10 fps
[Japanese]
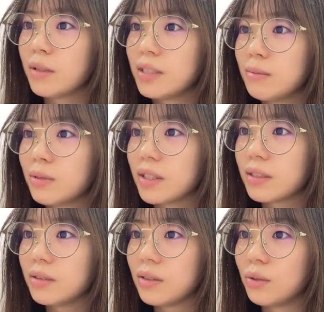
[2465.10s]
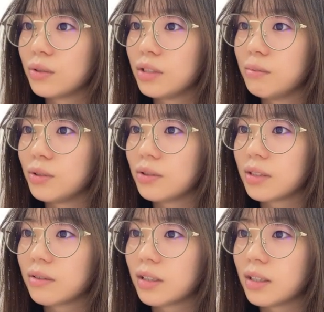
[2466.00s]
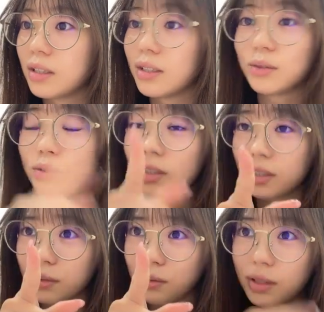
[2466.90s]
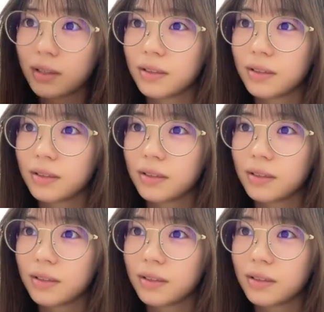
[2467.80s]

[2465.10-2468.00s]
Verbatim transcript: 新しい勃起やすい人はお薬もよく効くかないやそうなんだよね